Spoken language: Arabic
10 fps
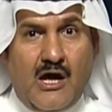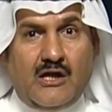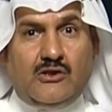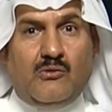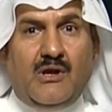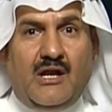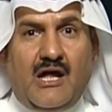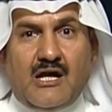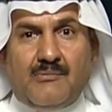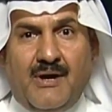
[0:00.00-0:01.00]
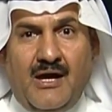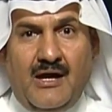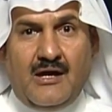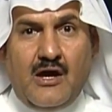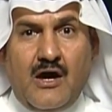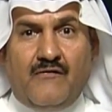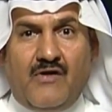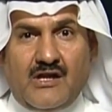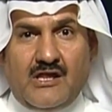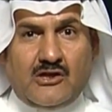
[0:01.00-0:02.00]
الدول الأربع
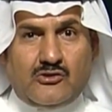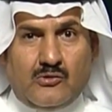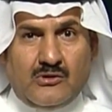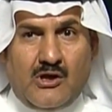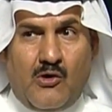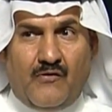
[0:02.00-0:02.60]
فرضت شروطها